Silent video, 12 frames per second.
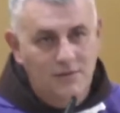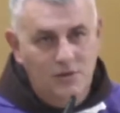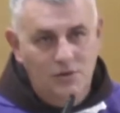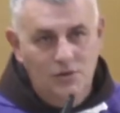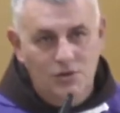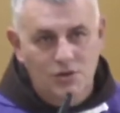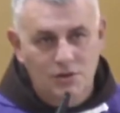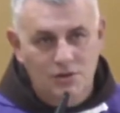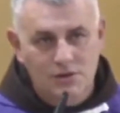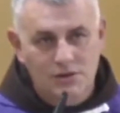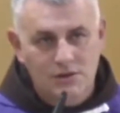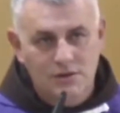
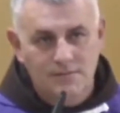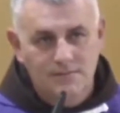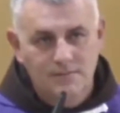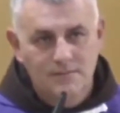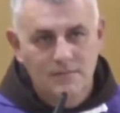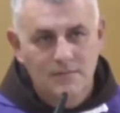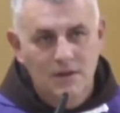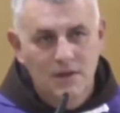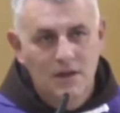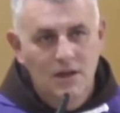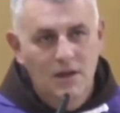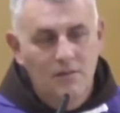외로움이라는 사막,
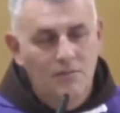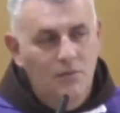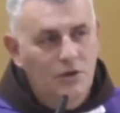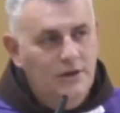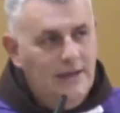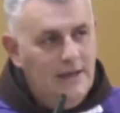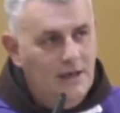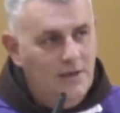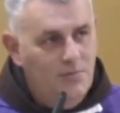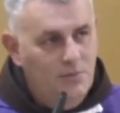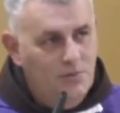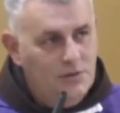무관심이라는
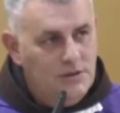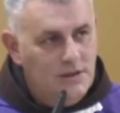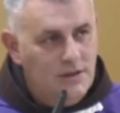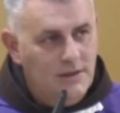사막.